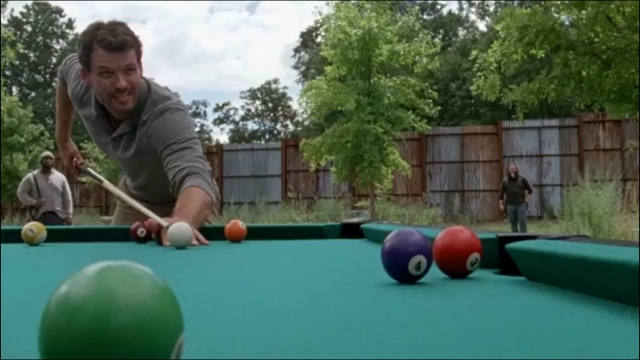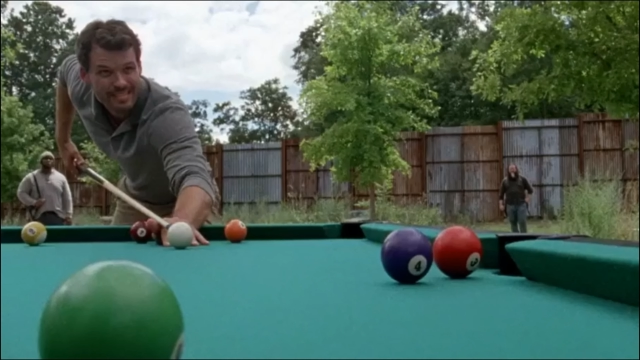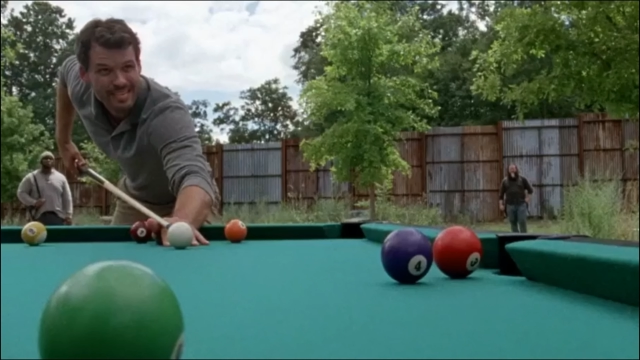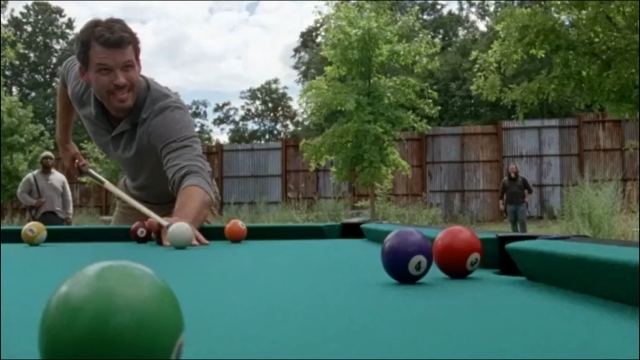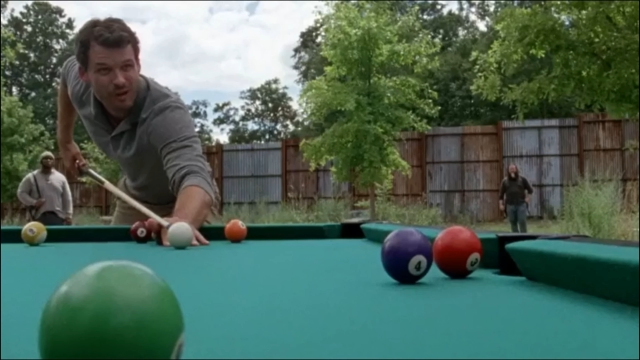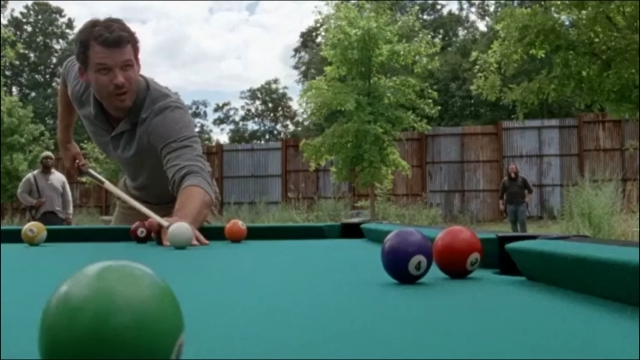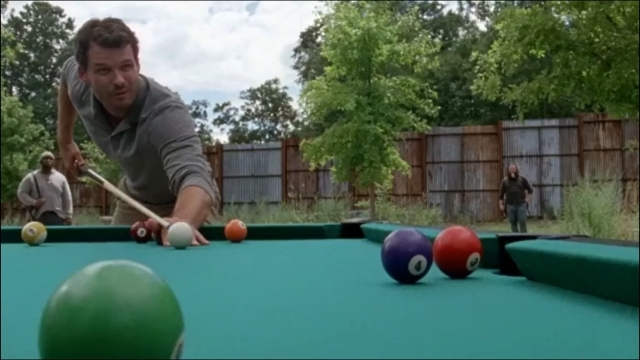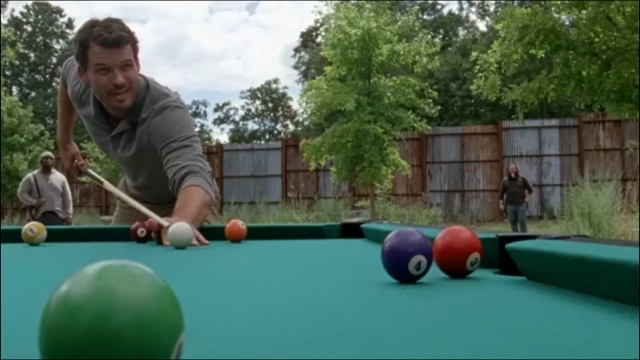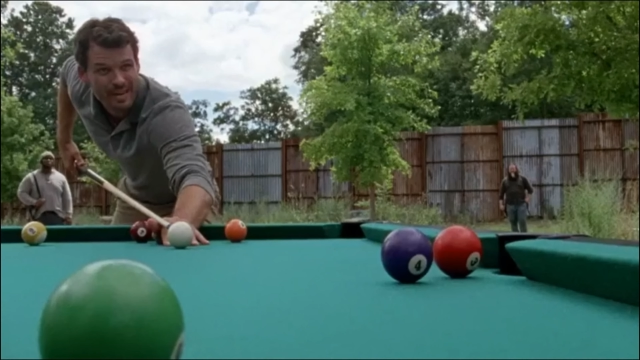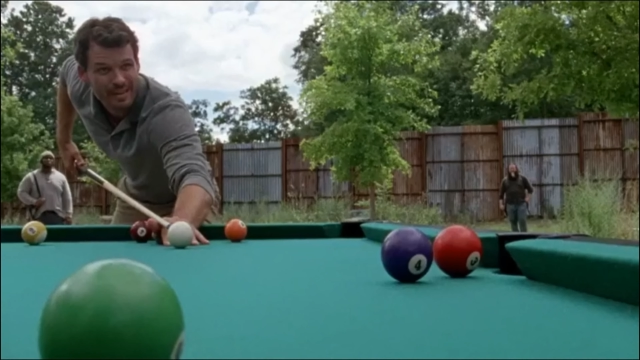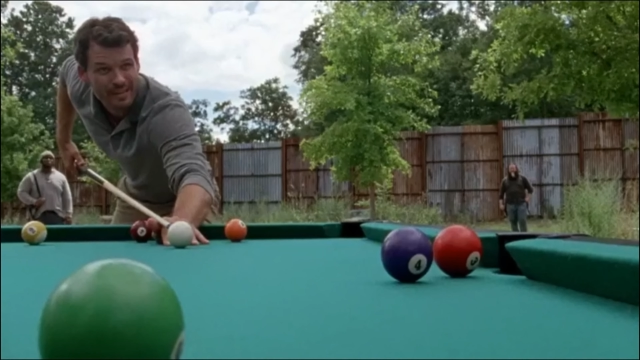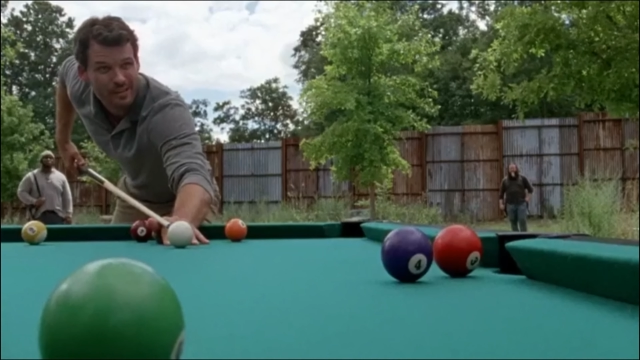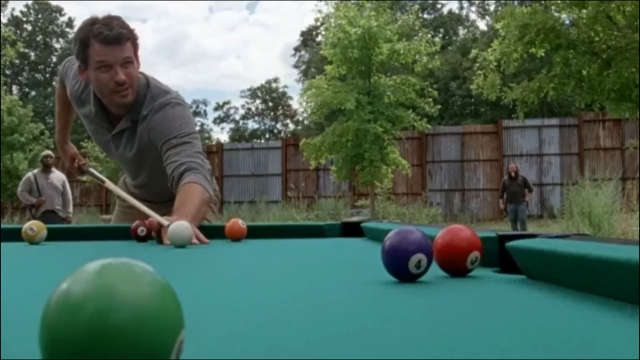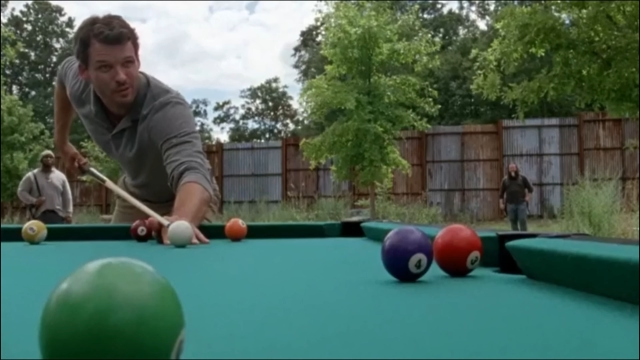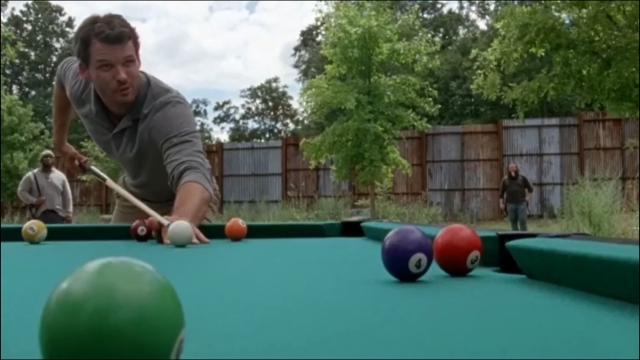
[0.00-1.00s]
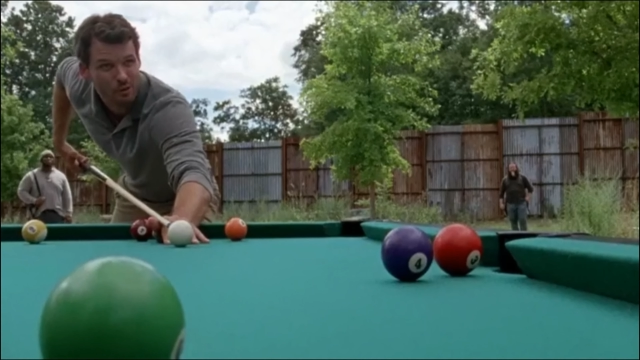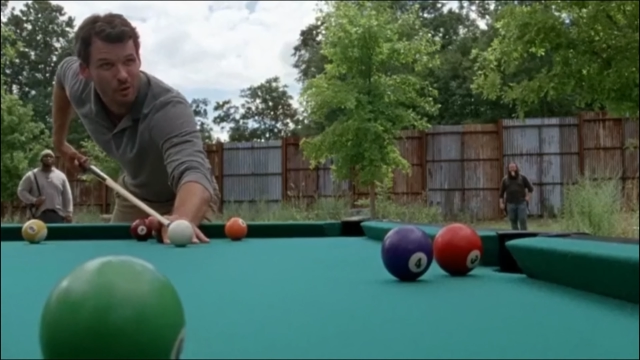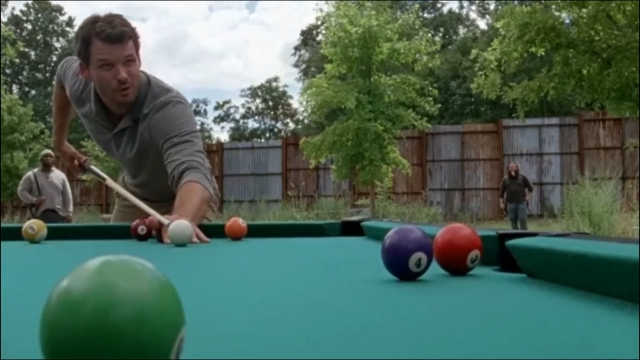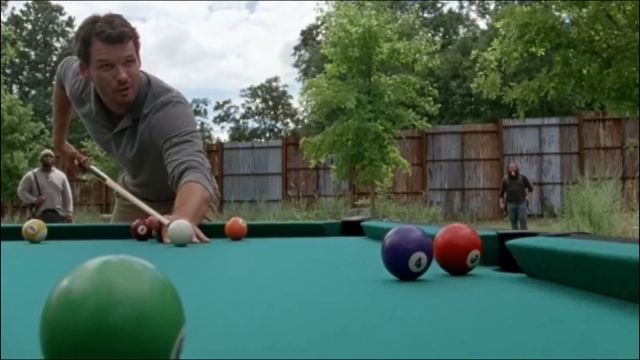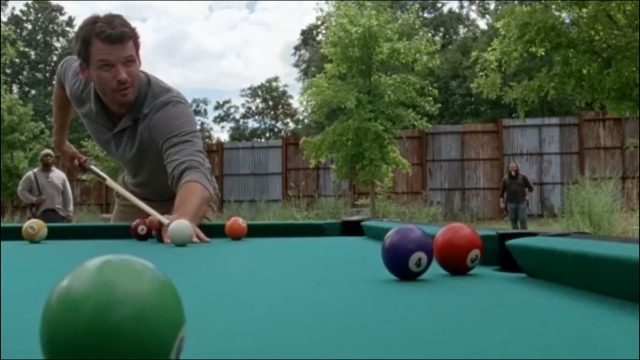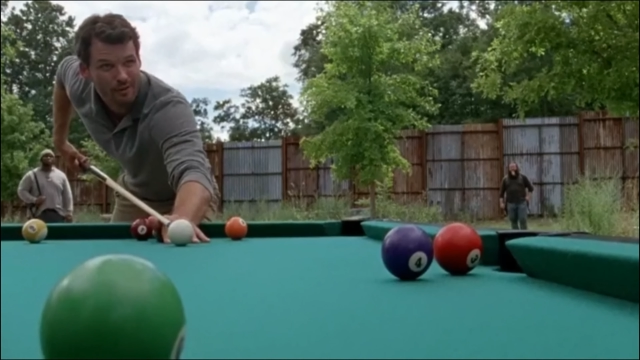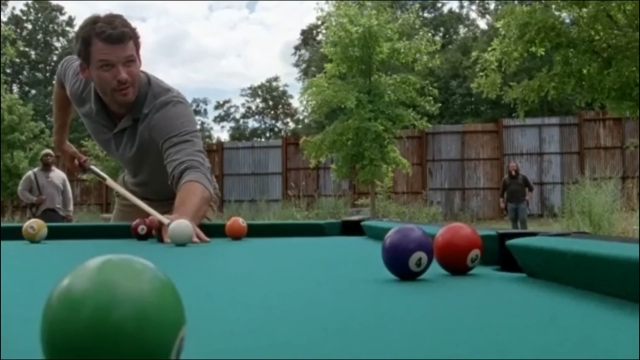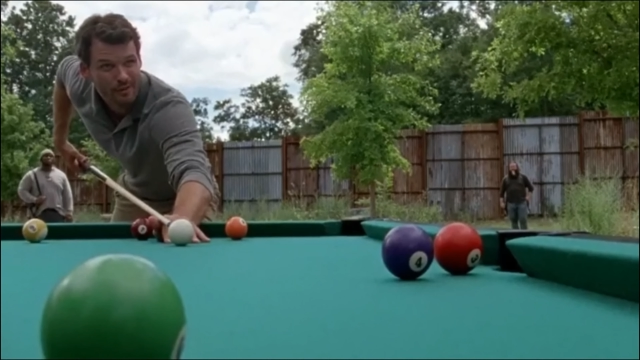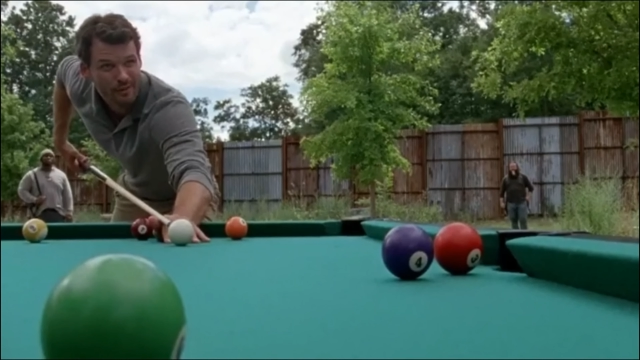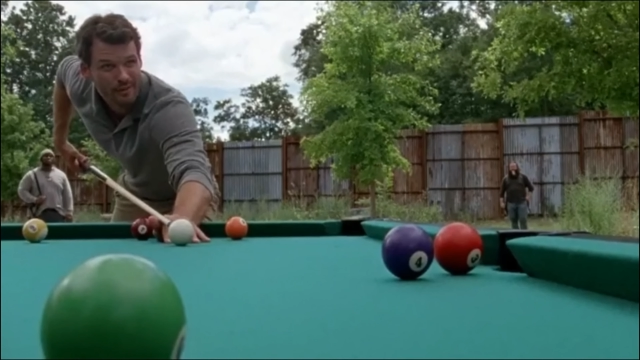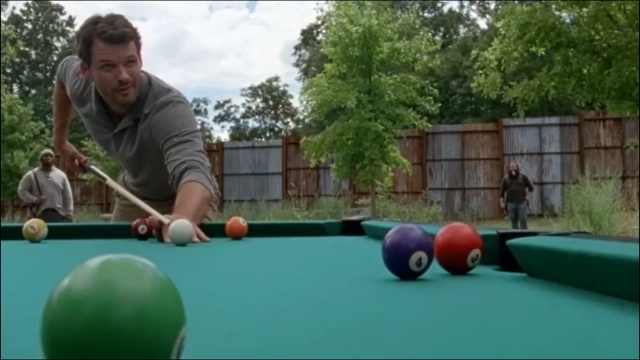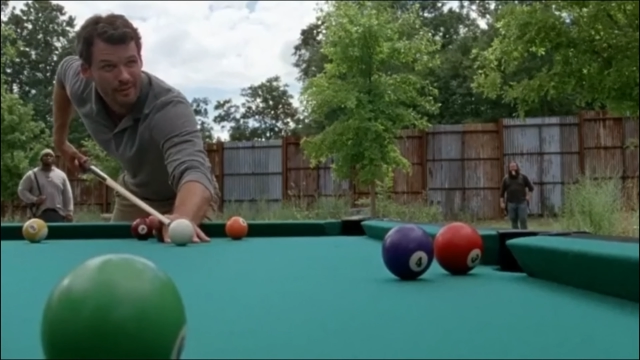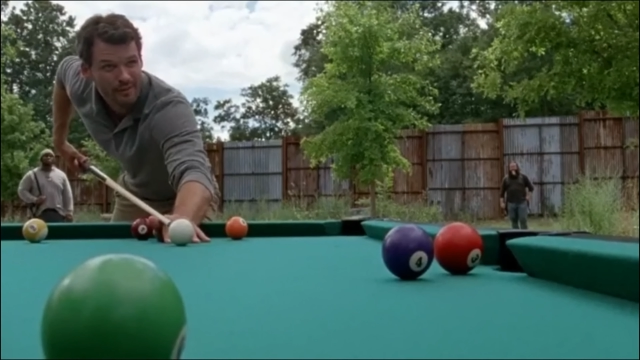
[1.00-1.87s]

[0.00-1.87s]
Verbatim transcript: Il suo ego è fuori controllo.